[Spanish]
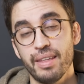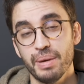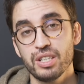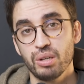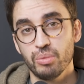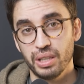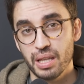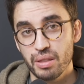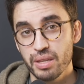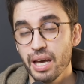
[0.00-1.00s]
Además, como
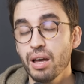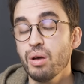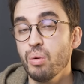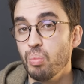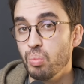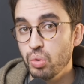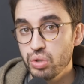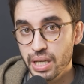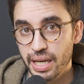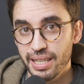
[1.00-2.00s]
te decía,
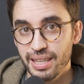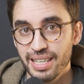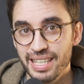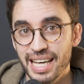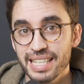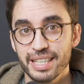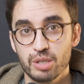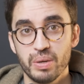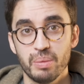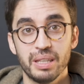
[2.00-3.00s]
Mucha gente ya está
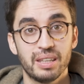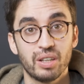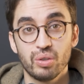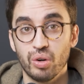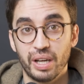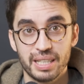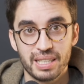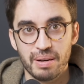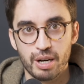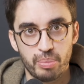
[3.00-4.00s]
experimentando lo que
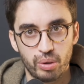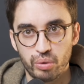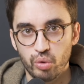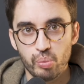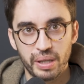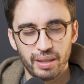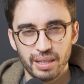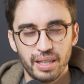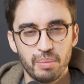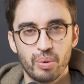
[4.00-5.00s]
es hablar por Zoom,
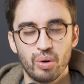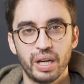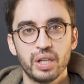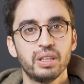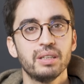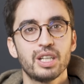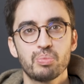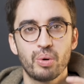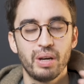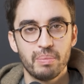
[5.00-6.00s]
etcétera, por lo que no
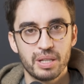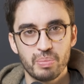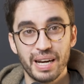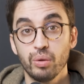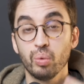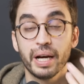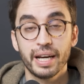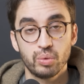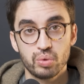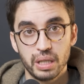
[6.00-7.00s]
tendrás problemas para
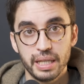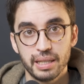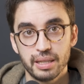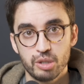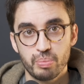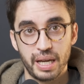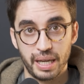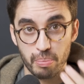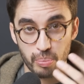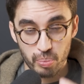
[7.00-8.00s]
educar a tus clientes para
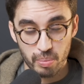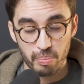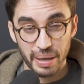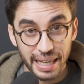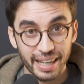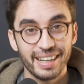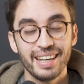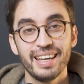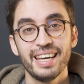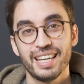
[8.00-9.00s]
que
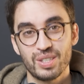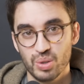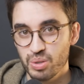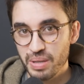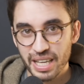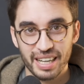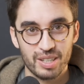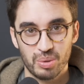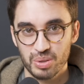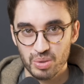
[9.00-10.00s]
vengan esos
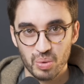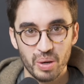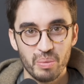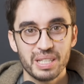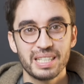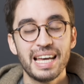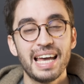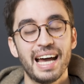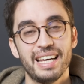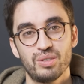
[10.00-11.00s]
viernes o esos jueves
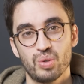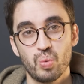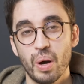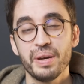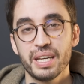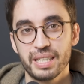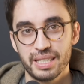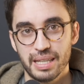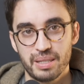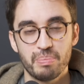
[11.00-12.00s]
a estos webinars
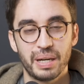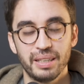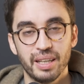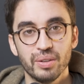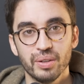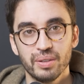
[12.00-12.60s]
que estás impartiendo.